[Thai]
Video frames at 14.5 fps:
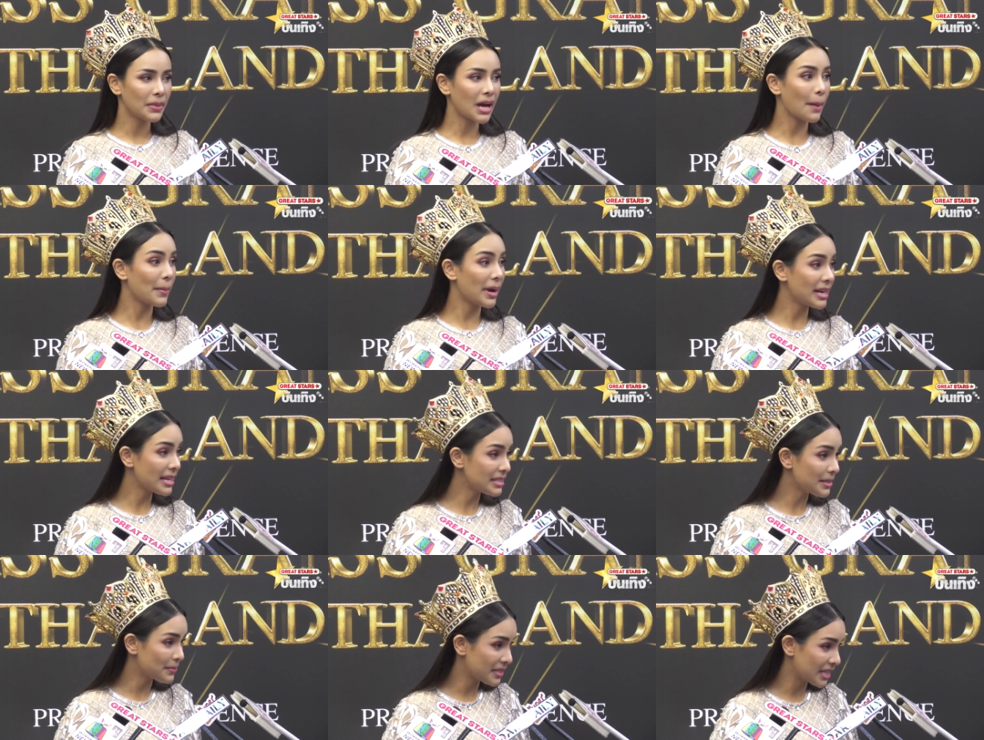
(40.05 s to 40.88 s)
กลับมาได้
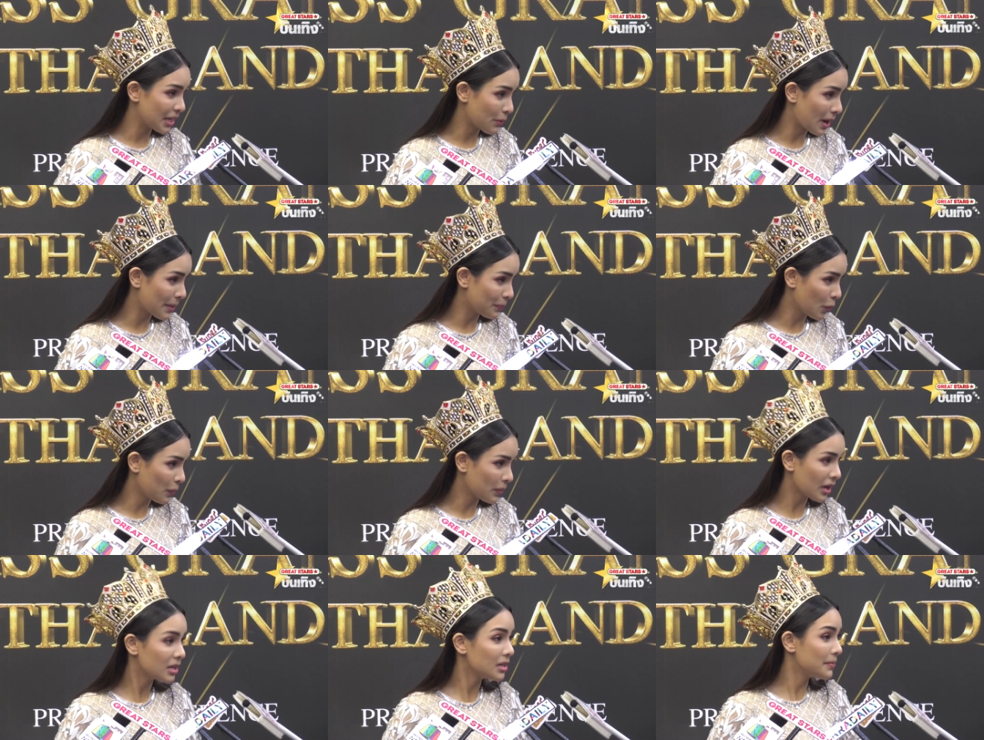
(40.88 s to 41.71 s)
สิบสี่วันปุ๊
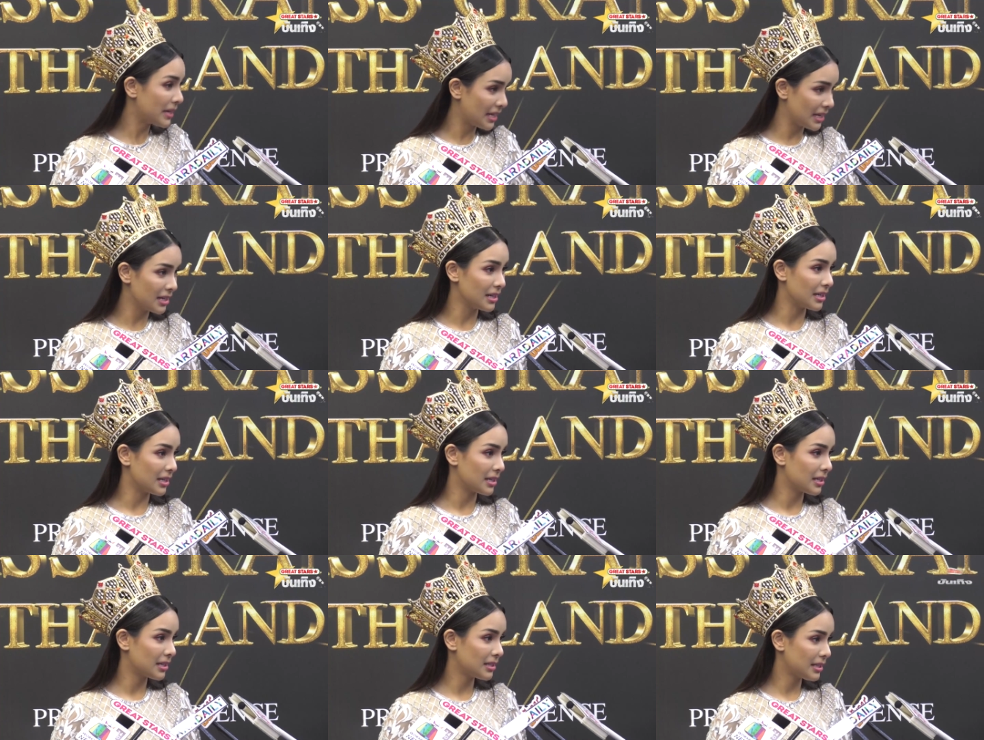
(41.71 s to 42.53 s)
บก็คือมีเลย
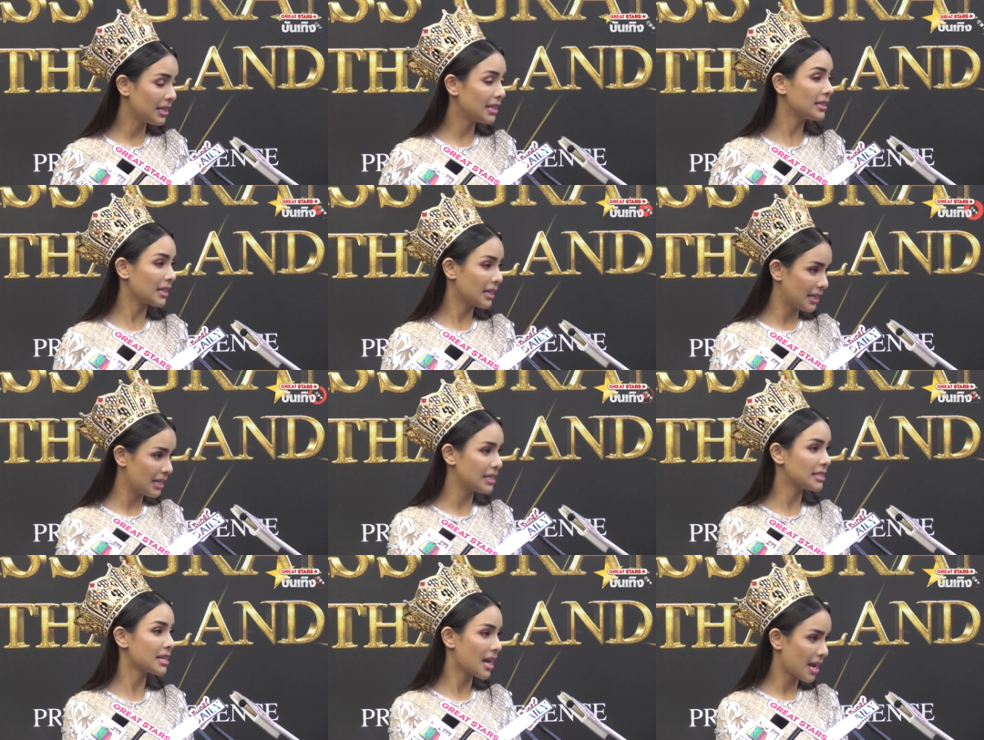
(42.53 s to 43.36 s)
ที่อิตา
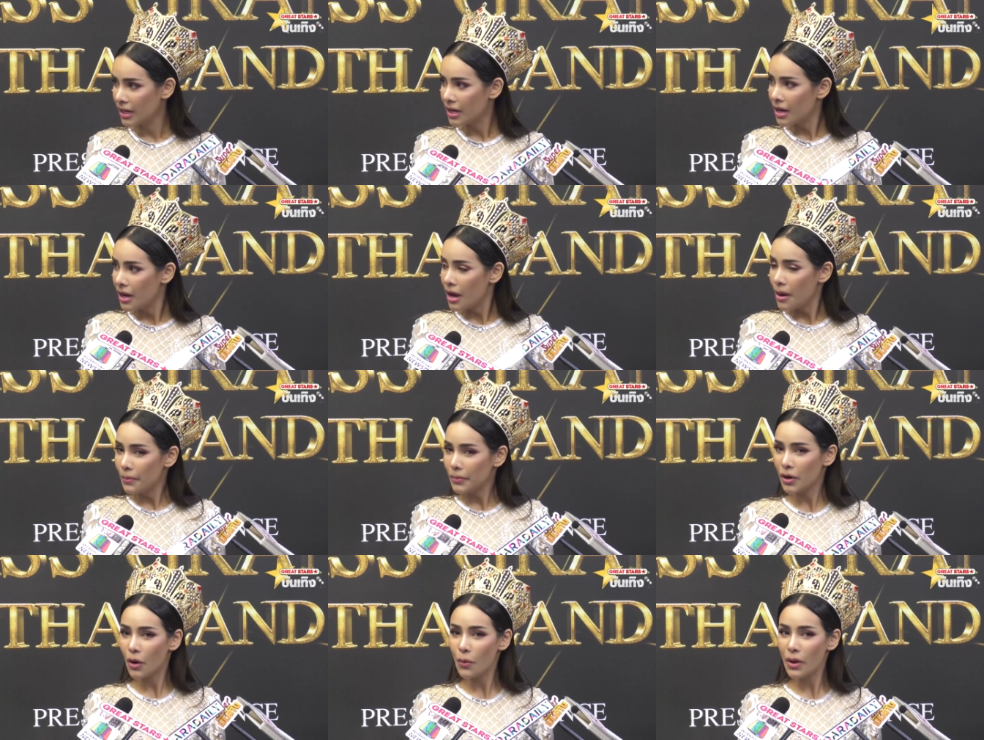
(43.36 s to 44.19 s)
ลีใช่
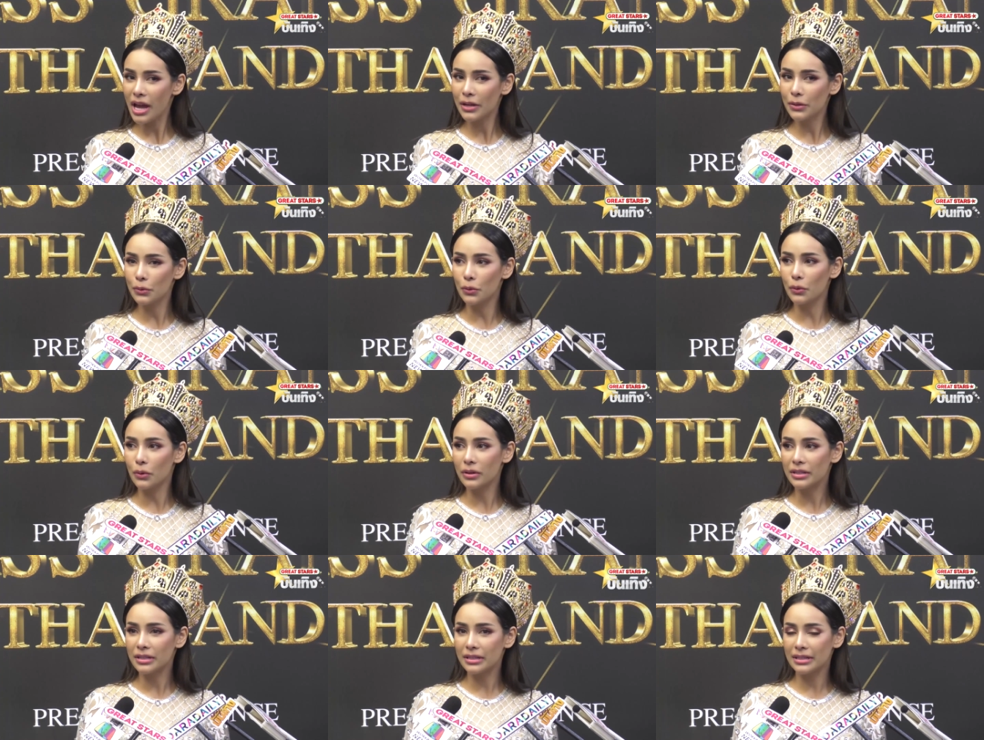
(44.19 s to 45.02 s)
เพราะว่าหนู
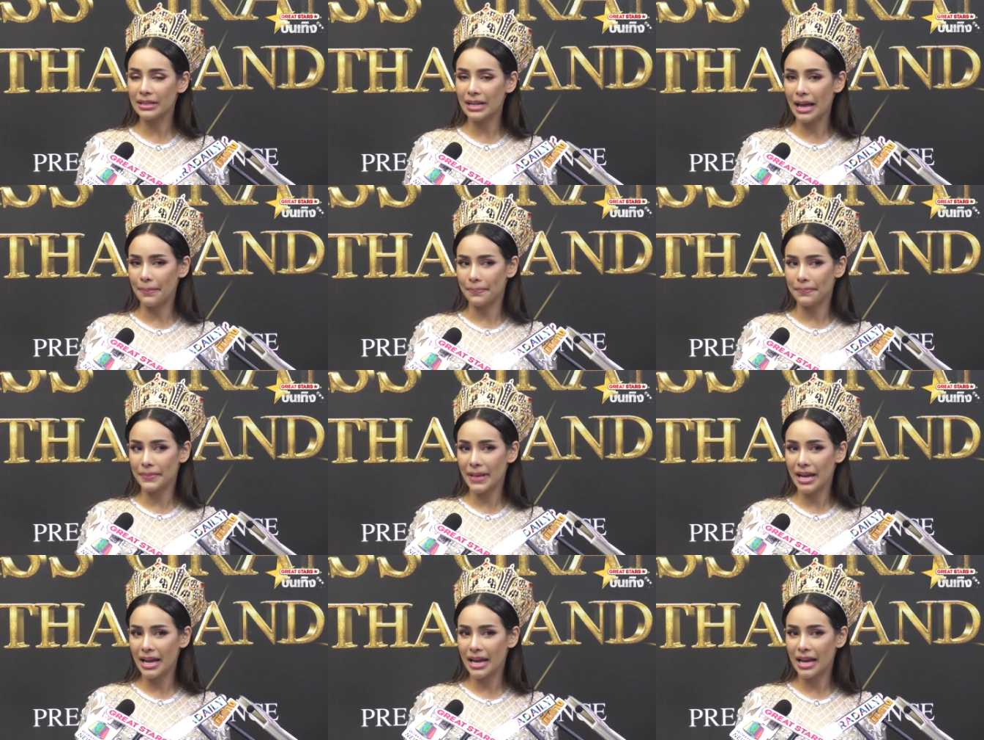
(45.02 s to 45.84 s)
กลับ
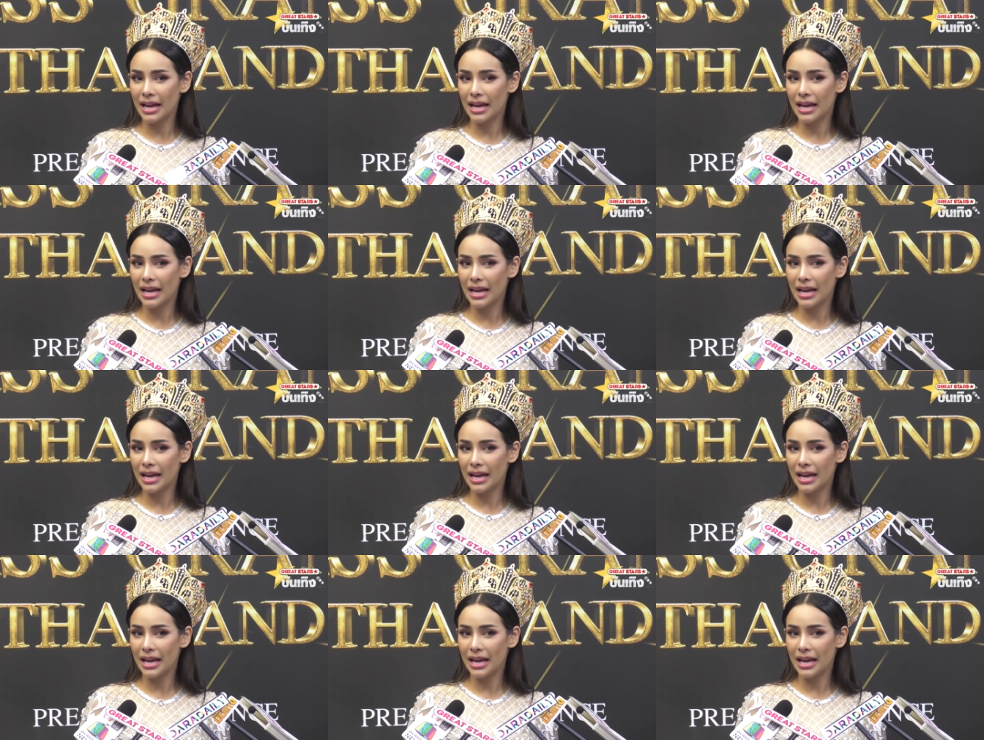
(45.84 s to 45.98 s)
มา